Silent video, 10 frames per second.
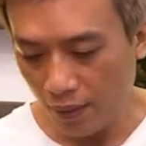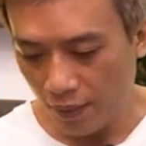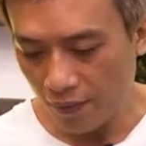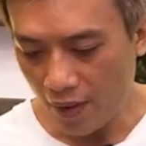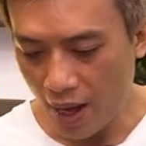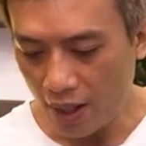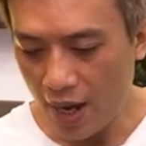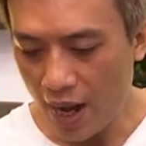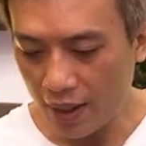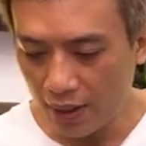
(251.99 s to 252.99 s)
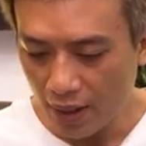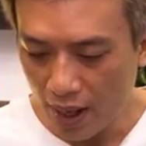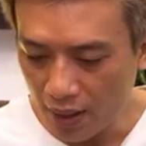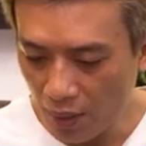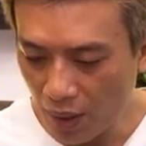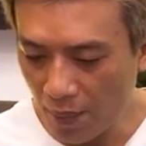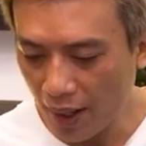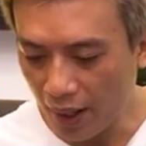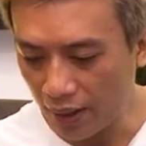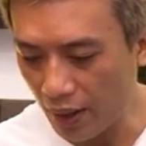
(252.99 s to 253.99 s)
Và ở đây, ở trong cái màn
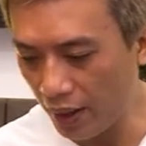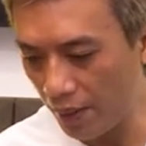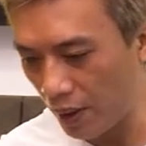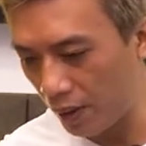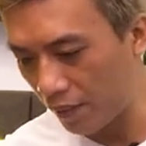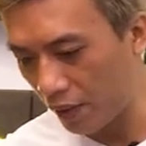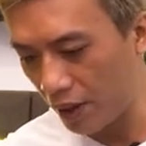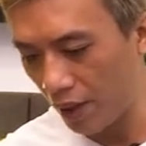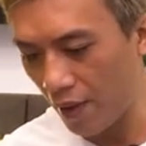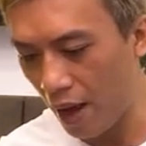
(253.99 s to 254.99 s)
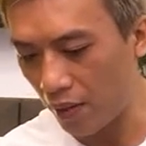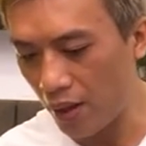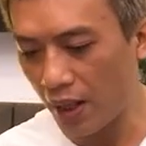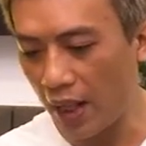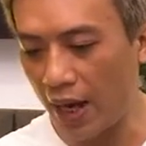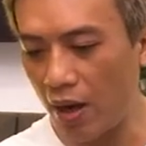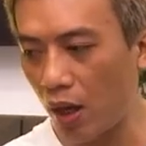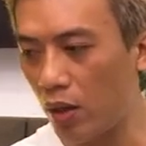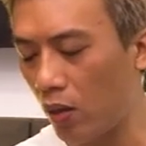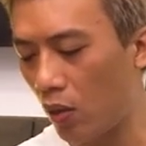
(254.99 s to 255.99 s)
hình chính khi mình vừa nhìn vào, nó đã thay đổi